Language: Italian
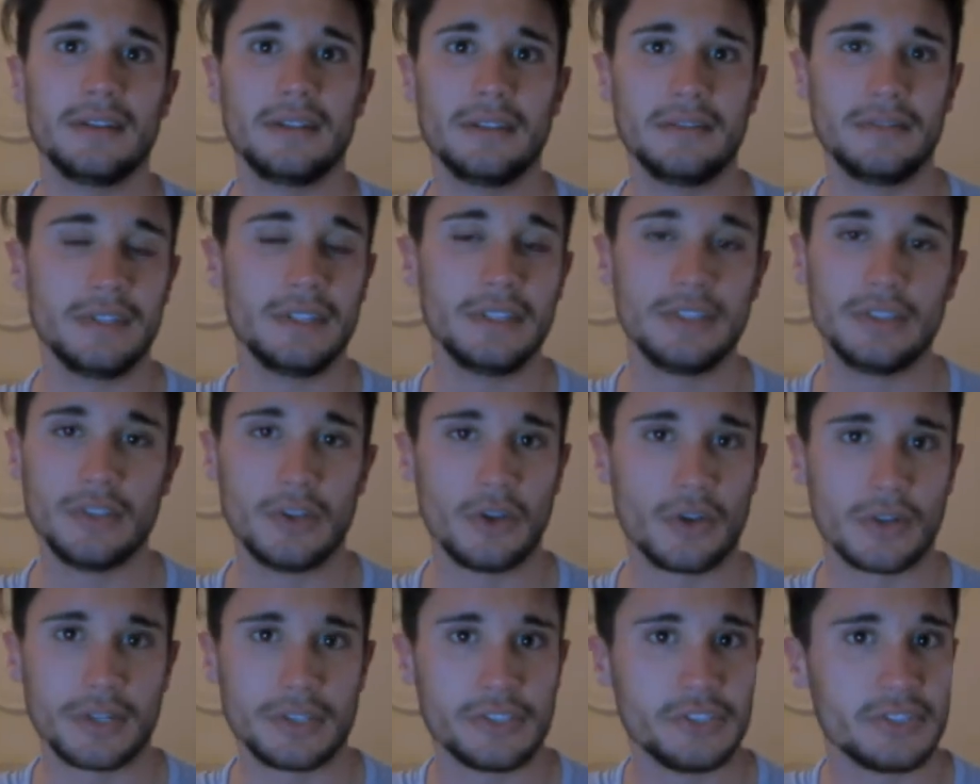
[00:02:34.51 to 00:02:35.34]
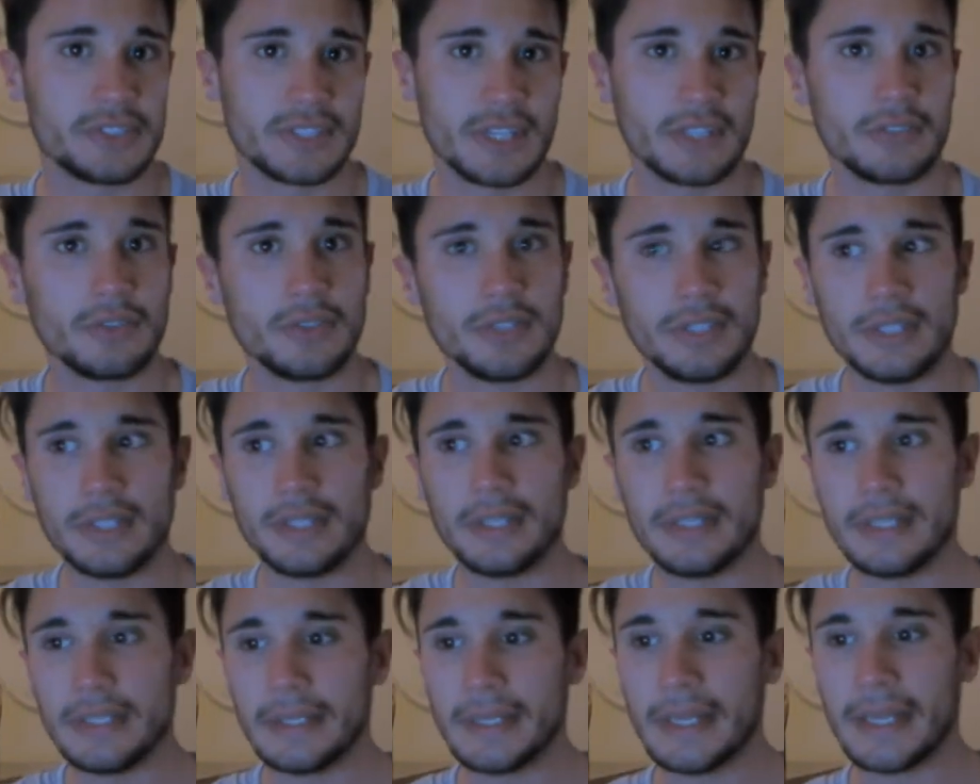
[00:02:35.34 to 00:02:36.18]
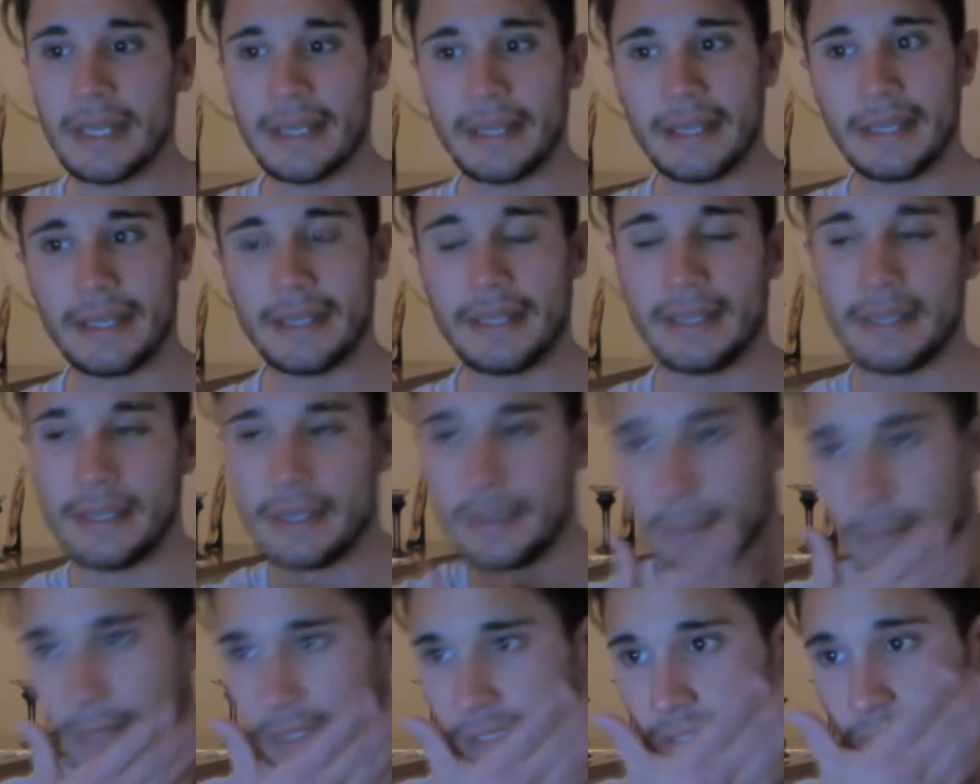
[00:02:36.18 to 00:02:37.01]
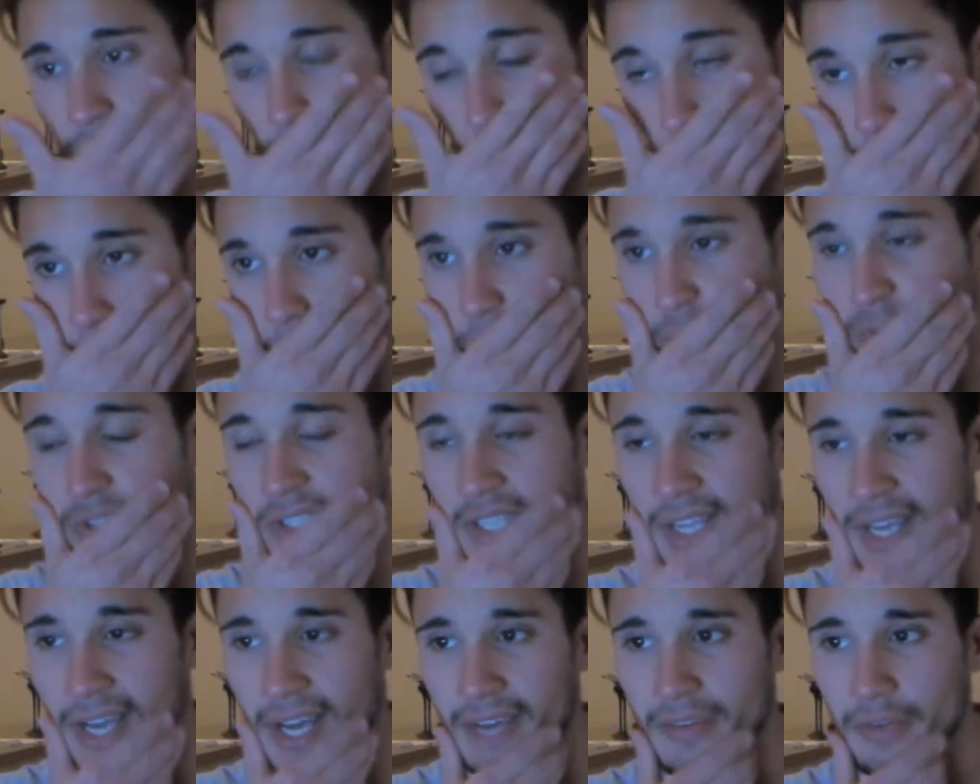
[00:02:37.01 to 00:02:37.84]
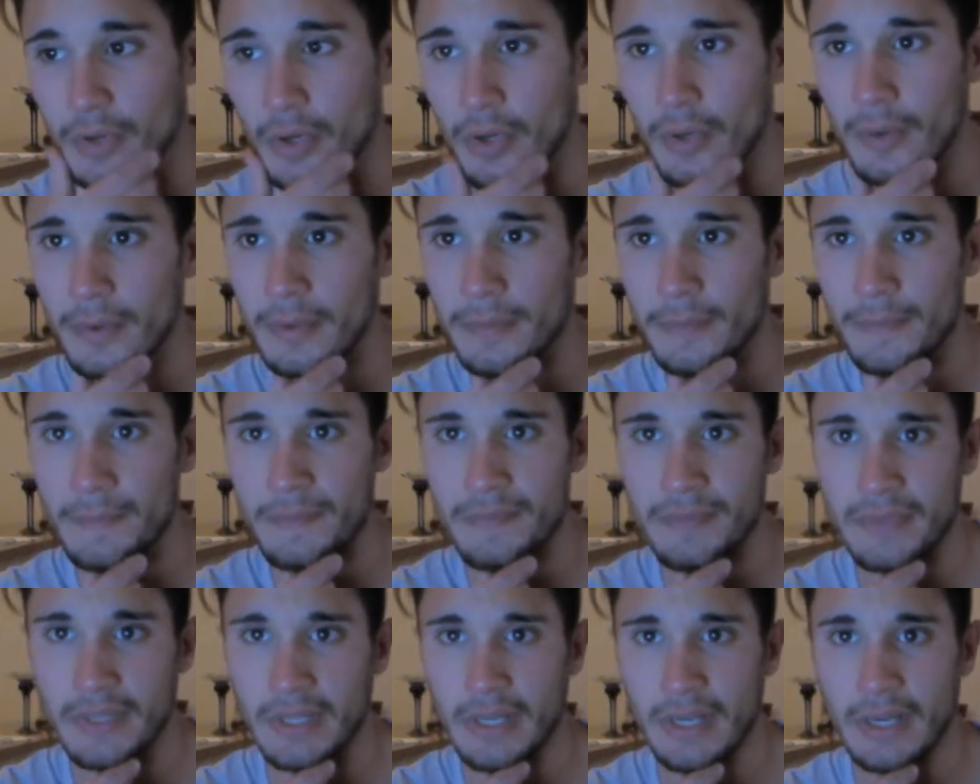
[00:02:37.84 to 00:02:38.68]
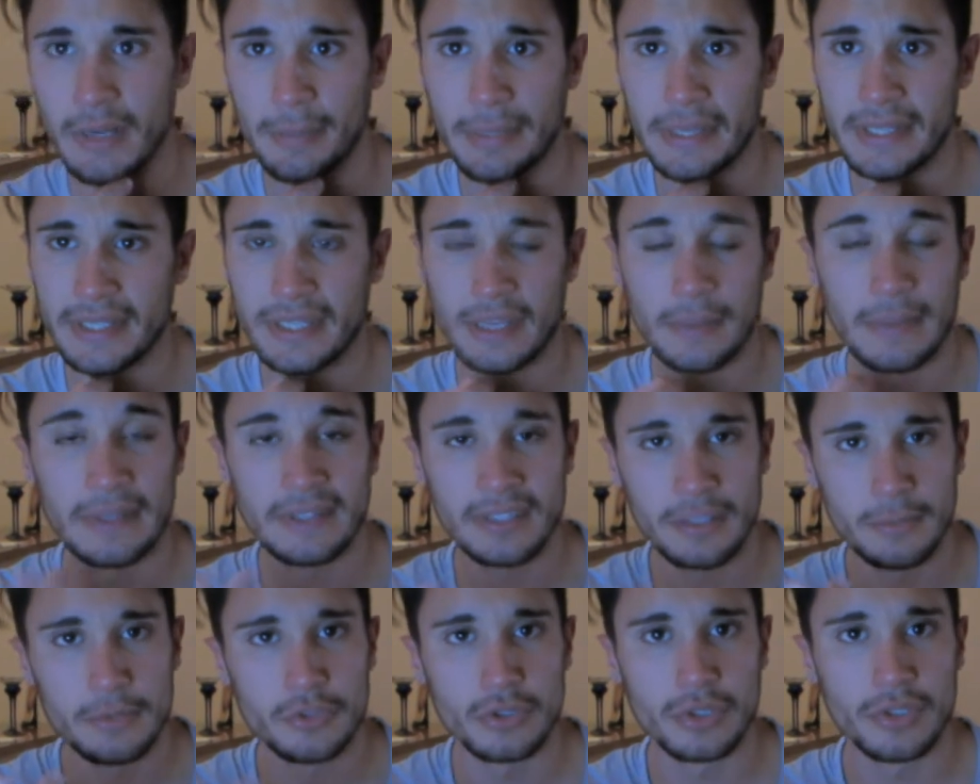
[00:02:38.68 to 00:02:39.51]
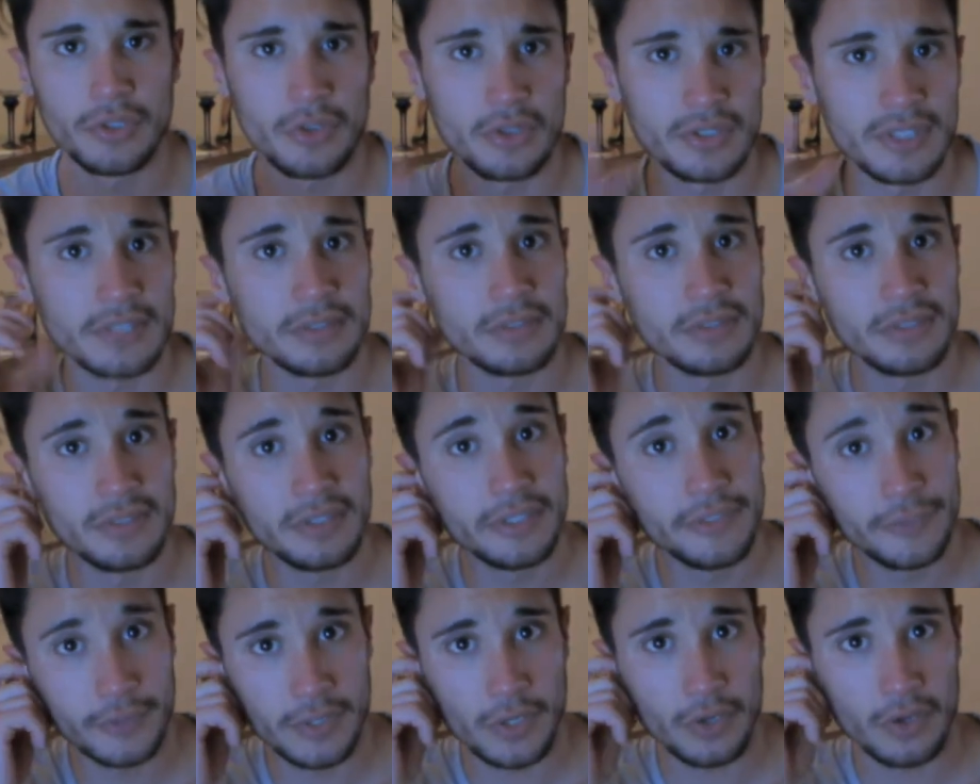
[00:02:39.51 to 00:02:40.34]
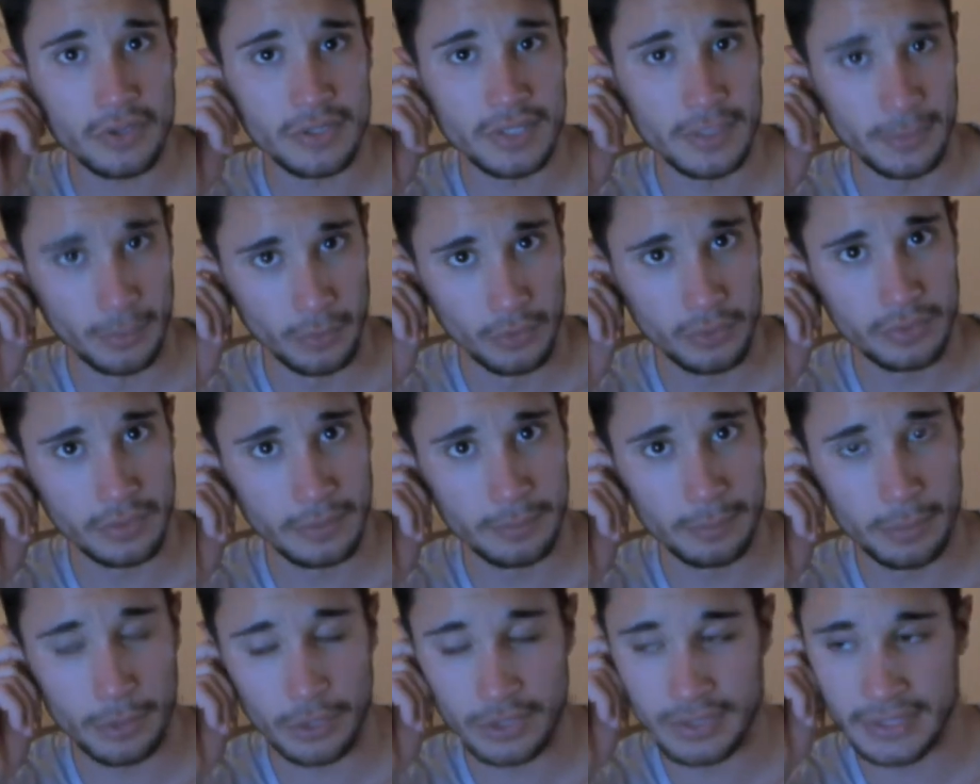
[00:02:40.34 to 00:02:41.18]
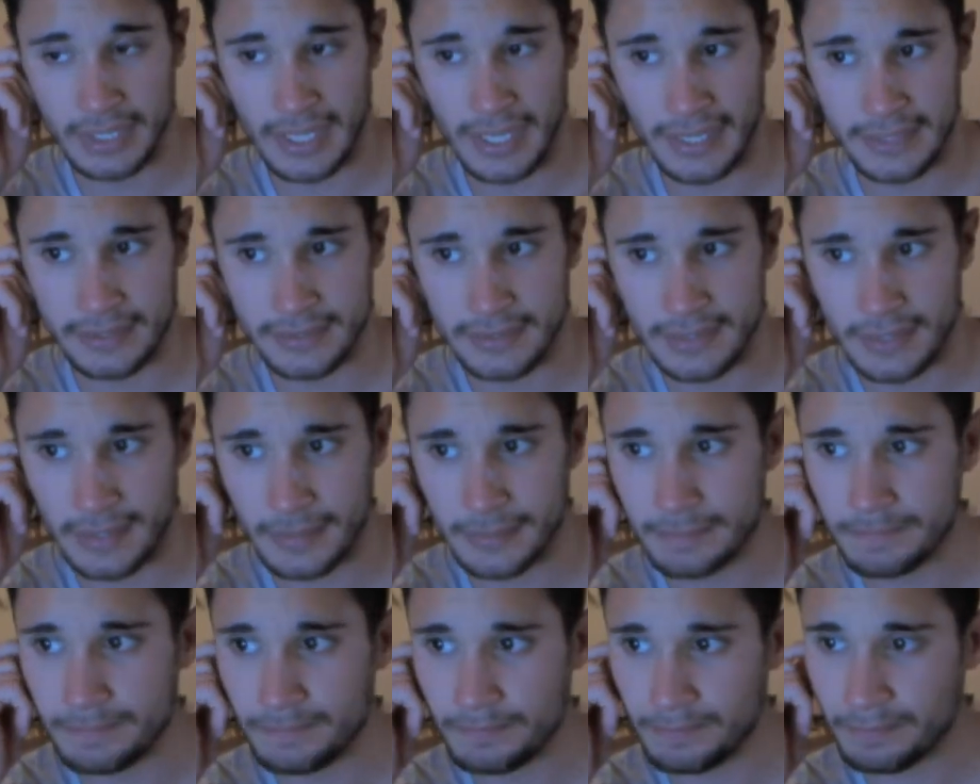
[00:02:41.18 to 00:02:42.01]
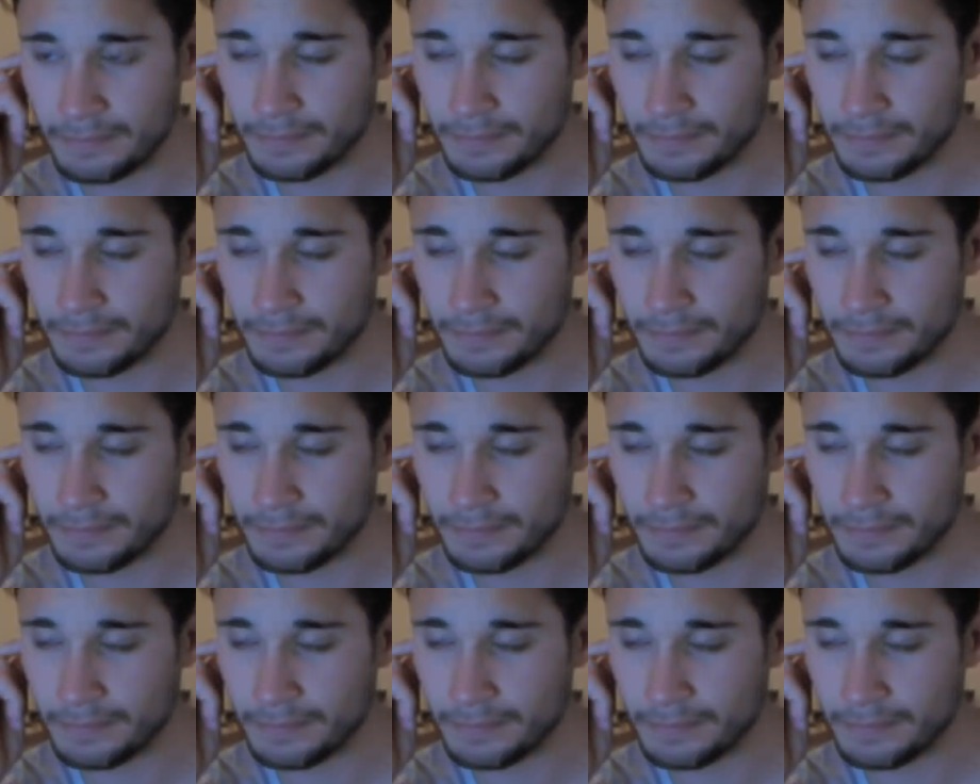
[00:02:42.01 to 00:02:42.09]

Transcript: il video l'ho registrato ieri e mentre lo montavo uh, praticamente mi sono ricordato di dirvi una cosa molto importante